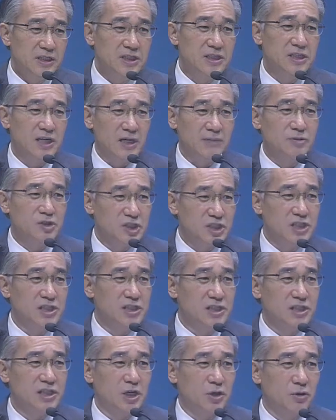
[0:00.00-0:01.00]
이 사람은
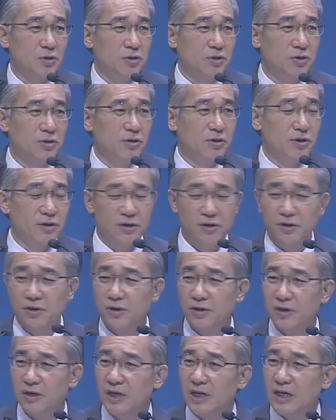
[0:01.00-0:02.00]
실제로
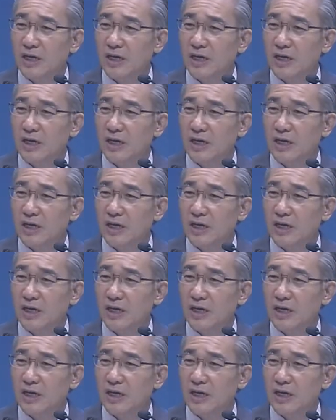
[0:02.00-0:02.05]
어,